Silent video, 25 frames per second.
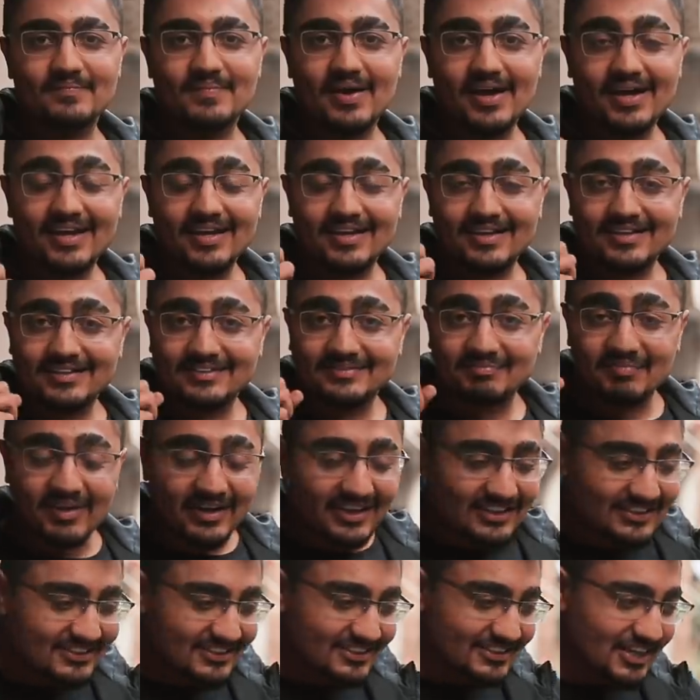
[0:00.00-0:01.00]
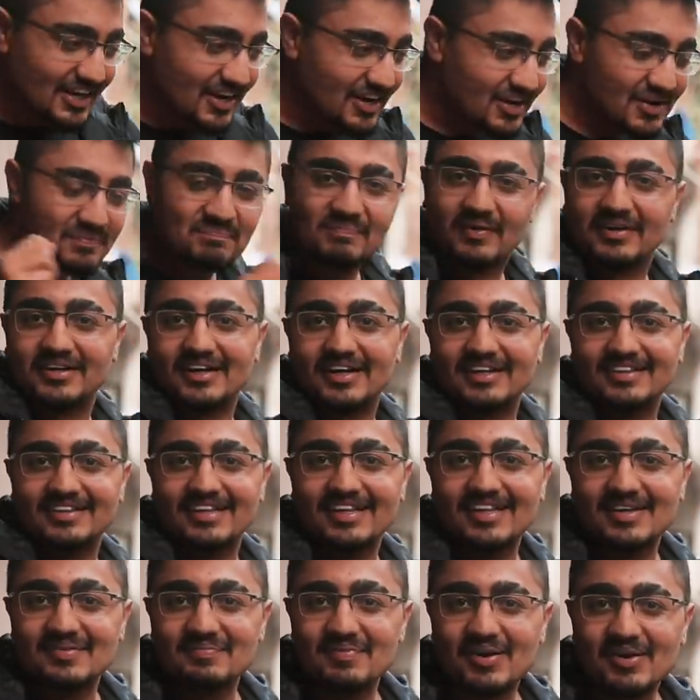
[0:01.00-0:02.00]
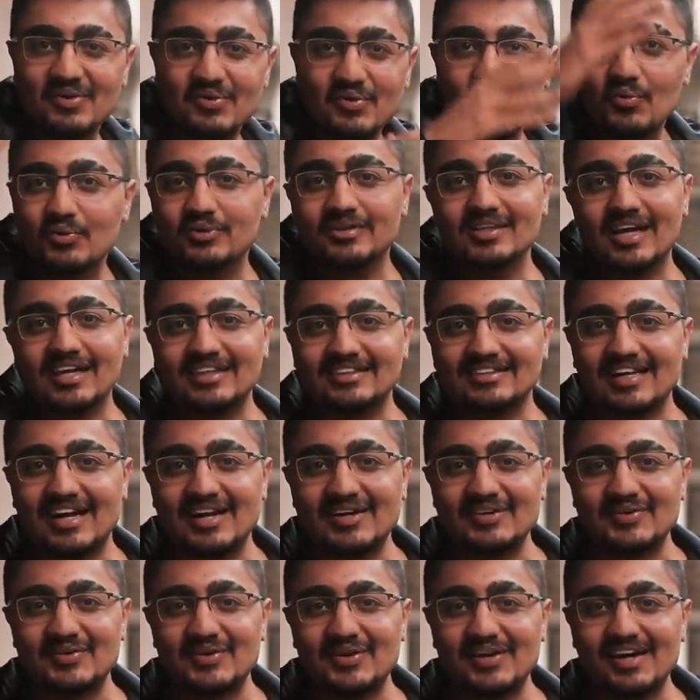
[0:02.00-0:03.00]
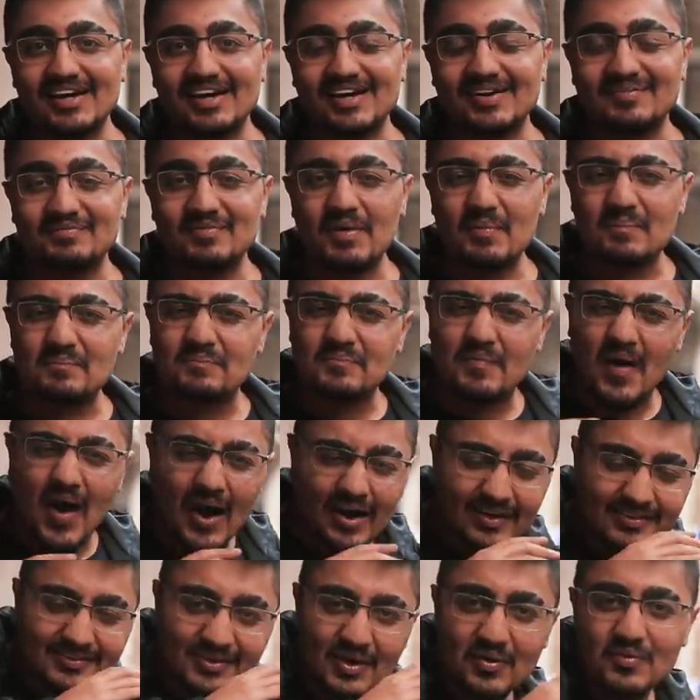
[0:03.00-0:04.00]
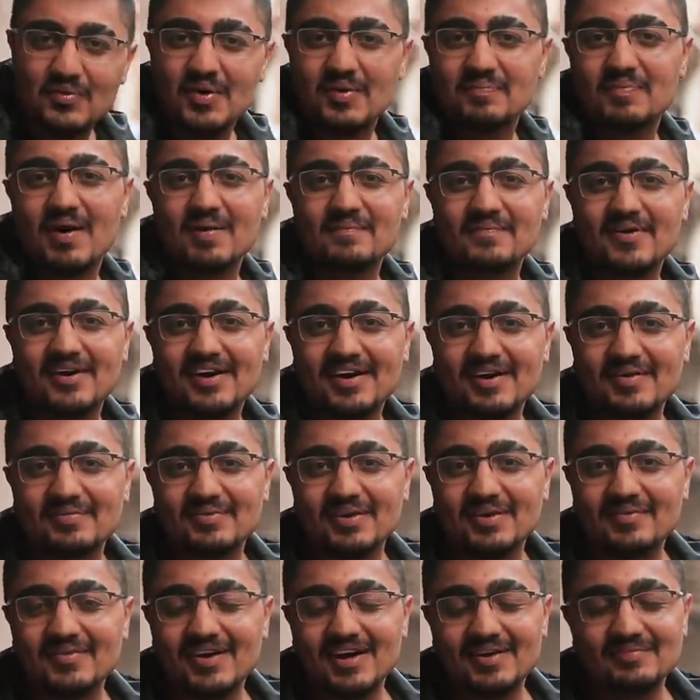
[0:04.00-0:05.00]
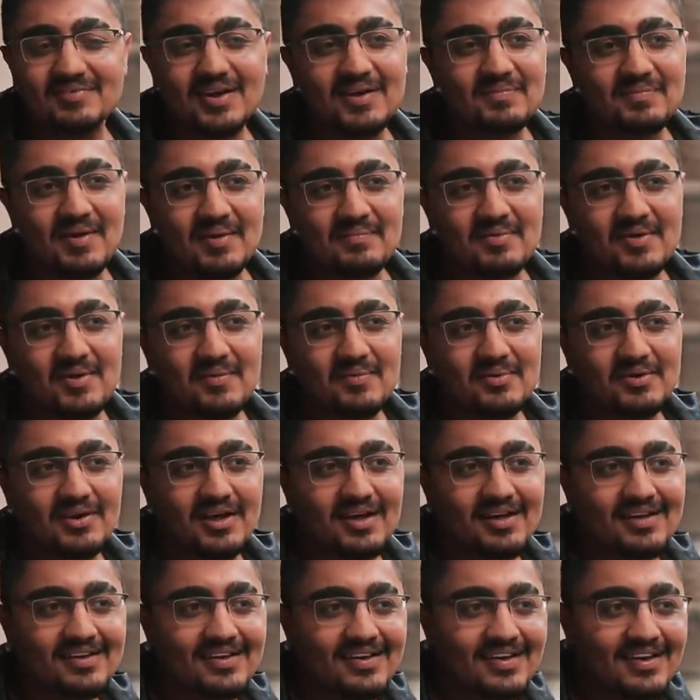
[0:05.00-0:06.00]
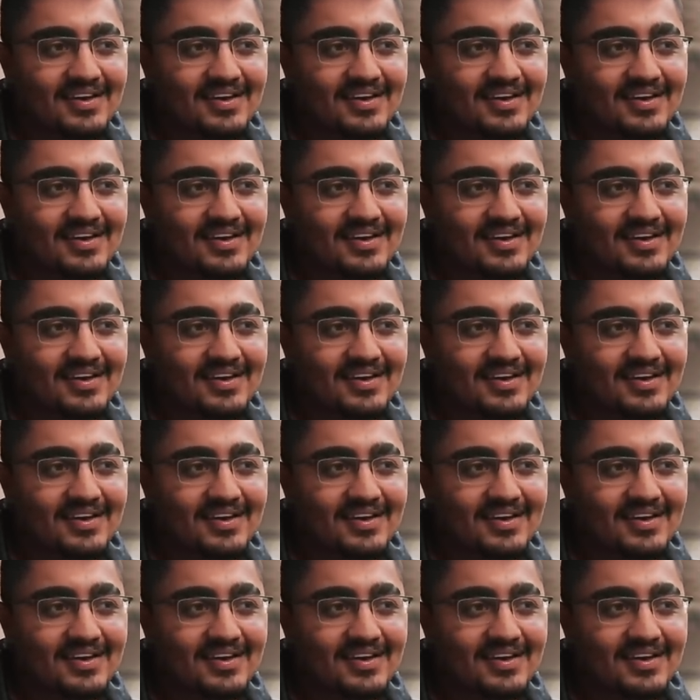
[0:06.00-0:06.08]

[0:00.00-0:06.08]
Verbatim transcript: मैं मैंने चेयर पटक दी मैं कूदना स्टार्ट हो गया मैं भागता हुआ पापा के कमरे में गया मैंने पापा को बोला